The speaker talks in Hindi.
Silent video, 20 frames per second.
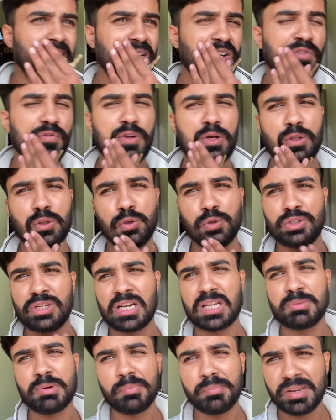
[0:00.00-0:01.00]
जाऊं फिर सोचा
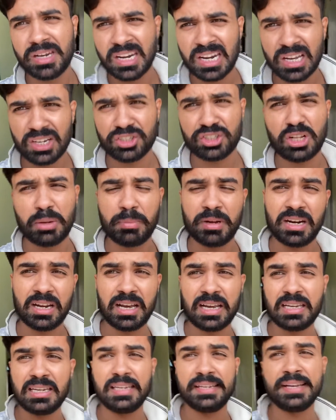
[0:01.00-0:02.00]
कि मम्मी ने नाश्ता बना
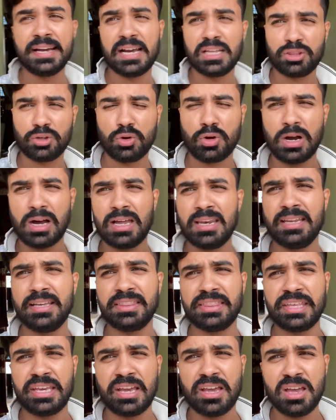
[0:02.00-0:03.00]
ही लिया है तो खा
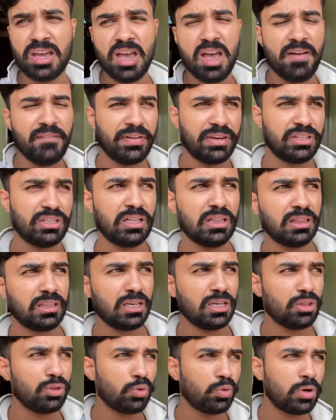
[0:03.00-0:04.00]
लेते हैं फिर चलते
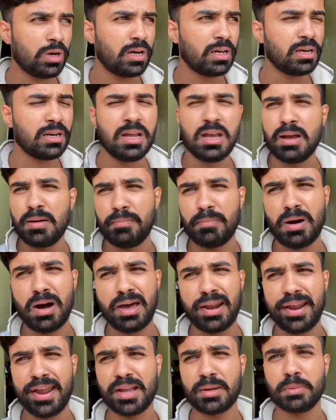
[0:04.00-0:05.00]
हैं दुकान
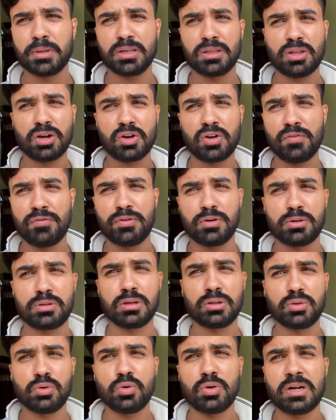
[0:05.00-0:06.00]
बारह एक बजे तक को
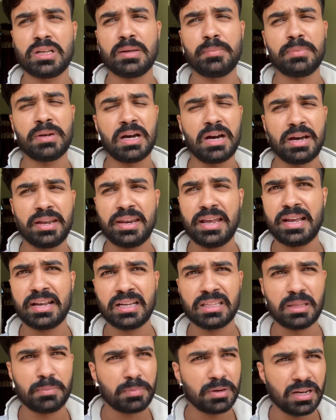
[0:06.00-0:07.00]
फुर्सत होगा जब नहाने
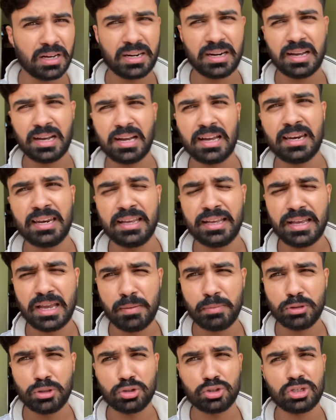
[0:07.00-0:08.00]
आएंगे तब खाना खा लेंगे
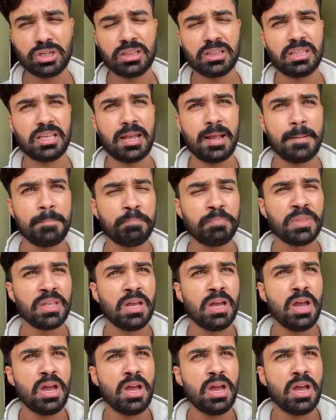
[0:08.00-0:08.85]
अभी तो चलते हैं